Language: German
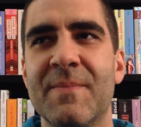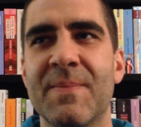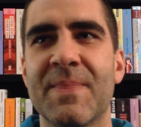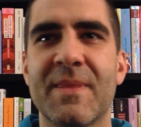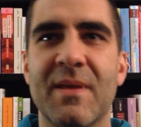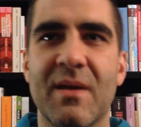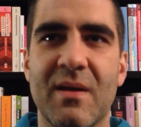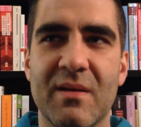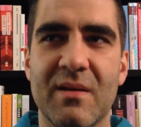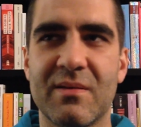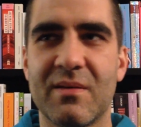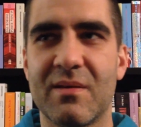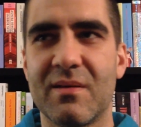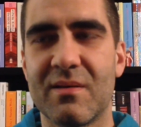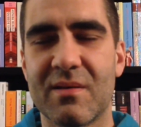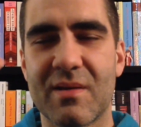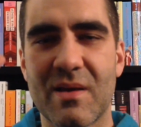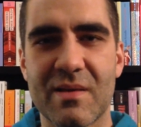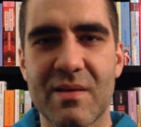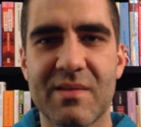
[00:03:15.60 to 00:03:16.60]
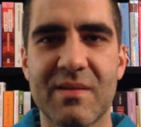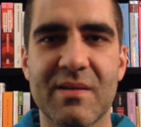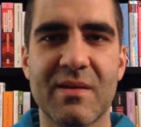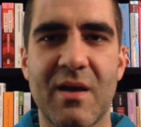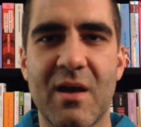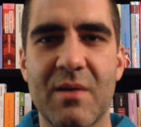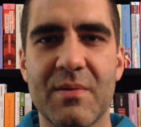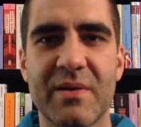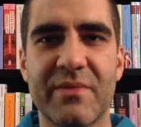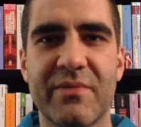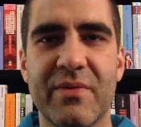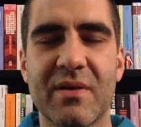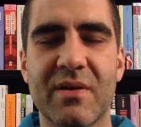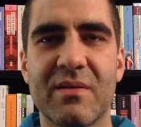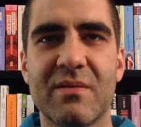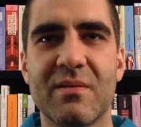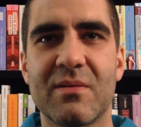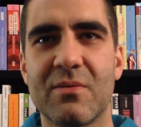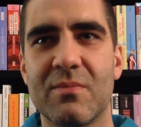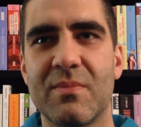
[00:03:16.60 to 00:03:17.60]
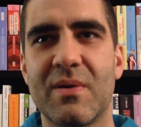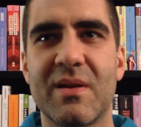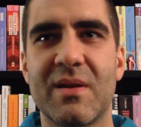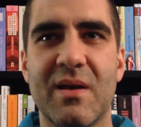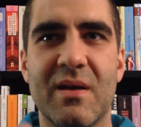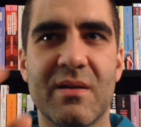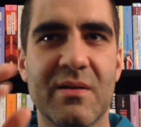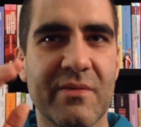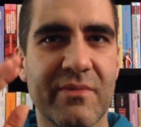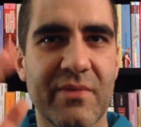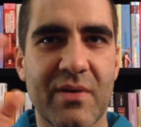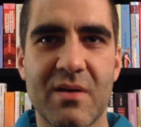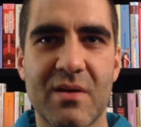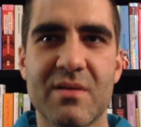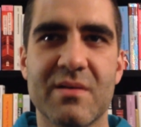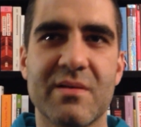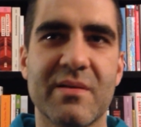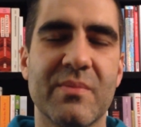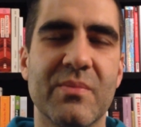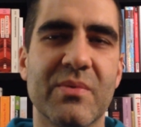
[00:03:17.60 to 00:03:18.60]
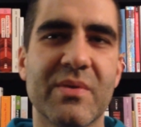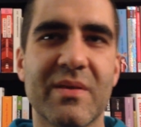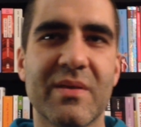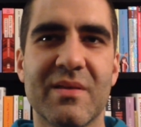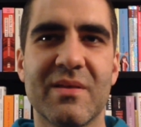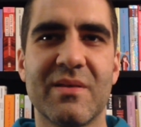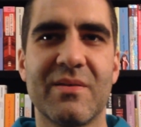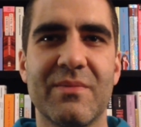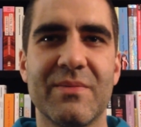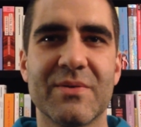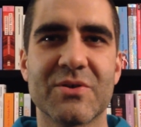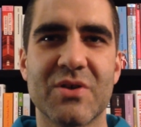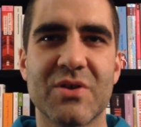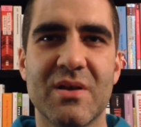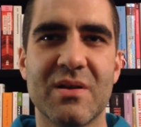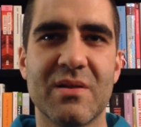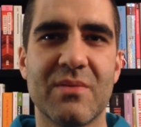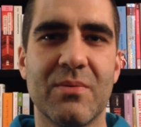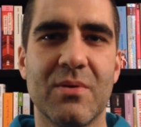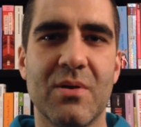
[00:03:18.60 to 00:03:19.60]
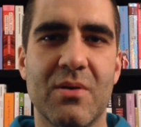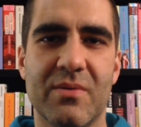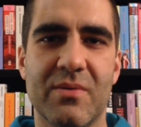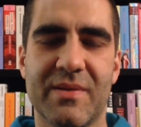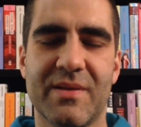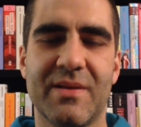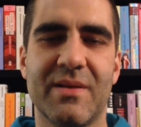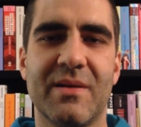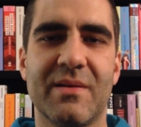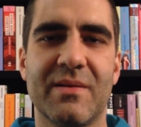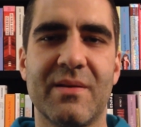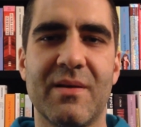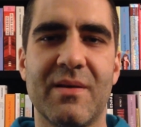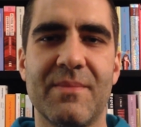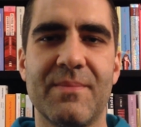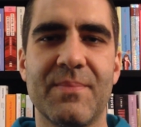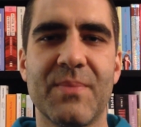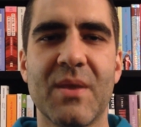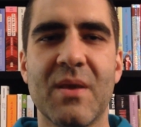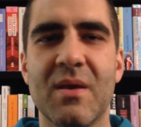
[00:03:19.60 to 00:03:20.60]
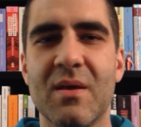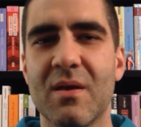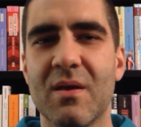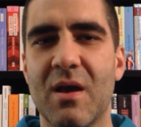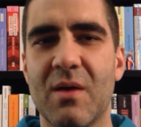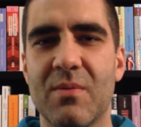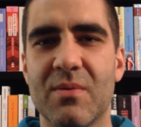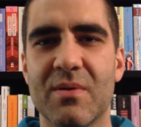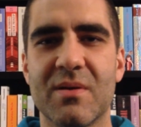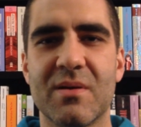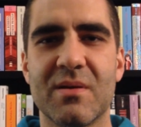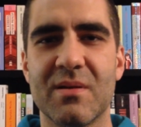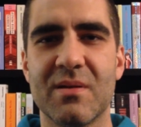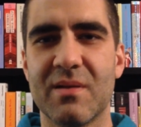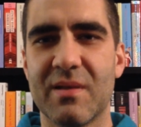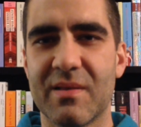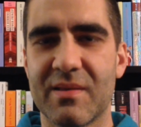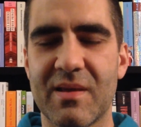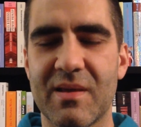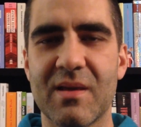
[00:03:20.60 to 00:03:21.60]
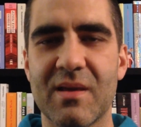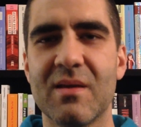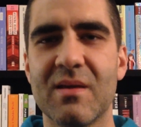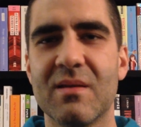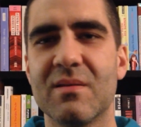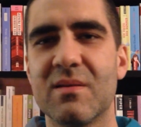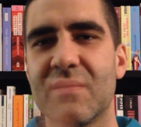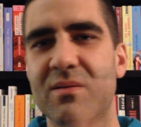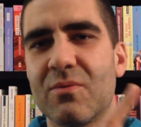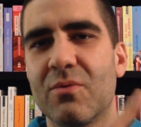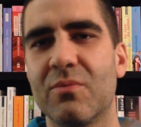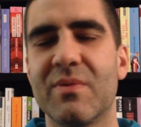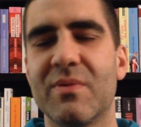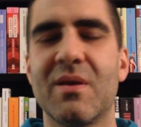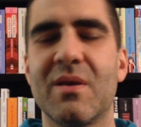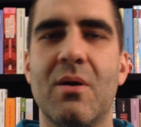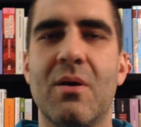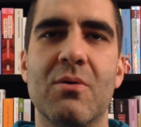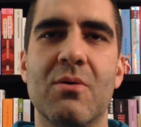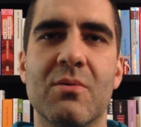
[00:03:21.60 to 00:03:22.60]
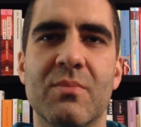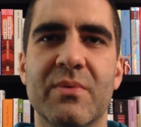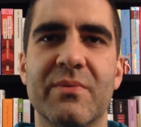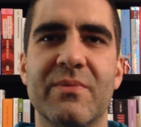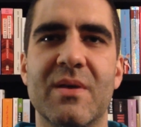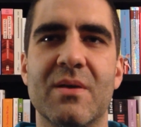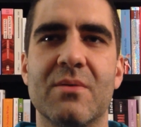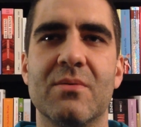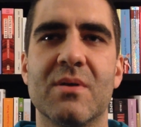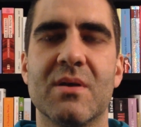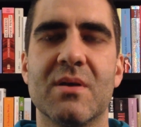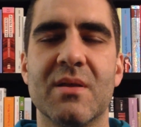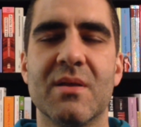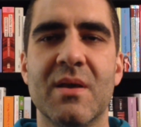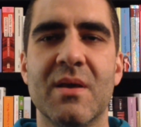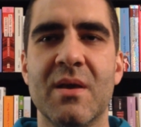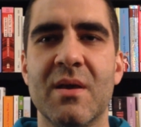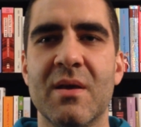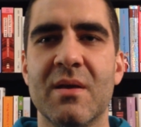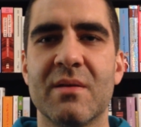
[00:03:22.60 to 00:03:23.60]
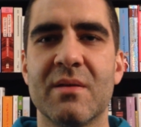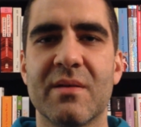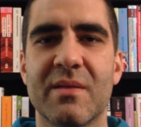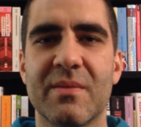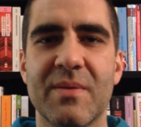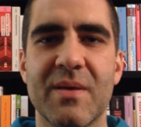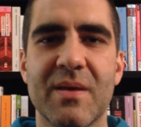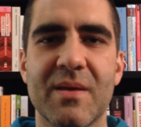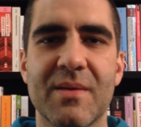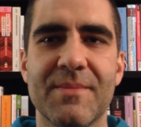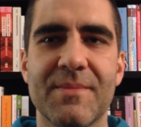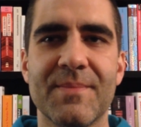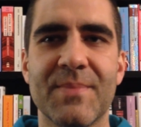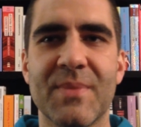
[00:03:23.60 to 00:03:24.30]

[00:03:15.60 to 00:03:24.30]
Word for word: da hat er geistige Arbeit verrichtet und bei der anderen Frage, das muss er sich wahrscheinlich wohl ausgedacht haben. Aber es ging nicht um die Augenbewegungen. Deswegen,